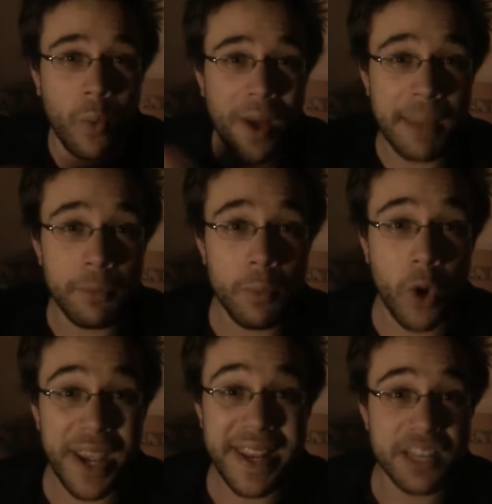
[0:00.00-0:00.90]

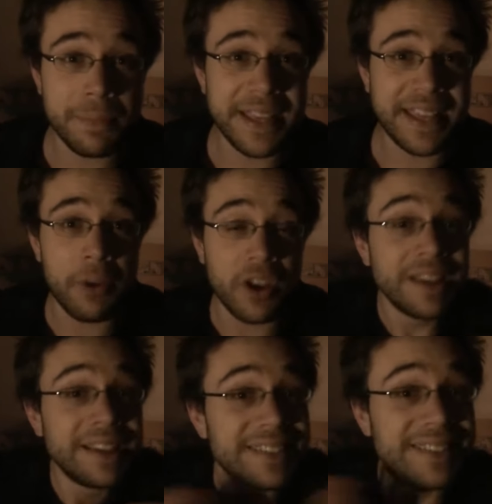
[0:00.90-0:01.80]
incroyablement
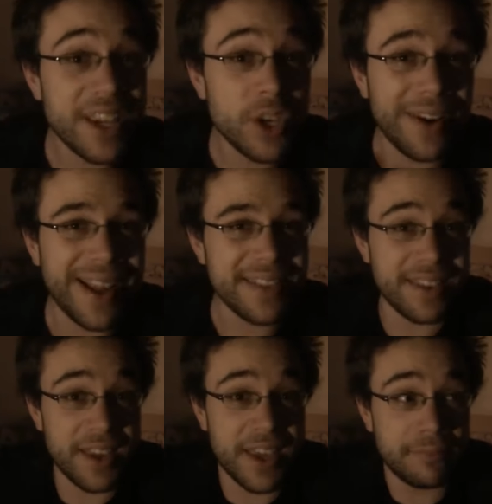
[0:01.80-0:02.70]
inexplicables,
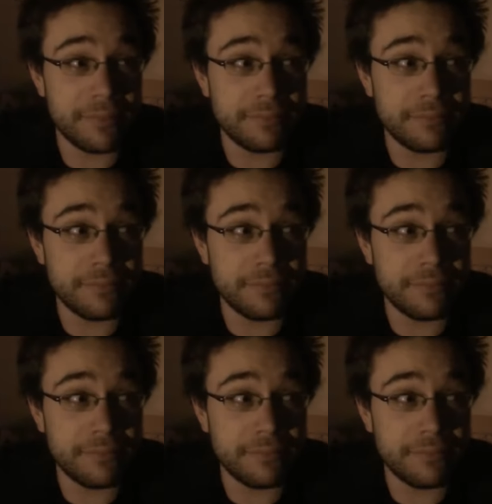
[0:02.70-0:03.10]
dégueulasses et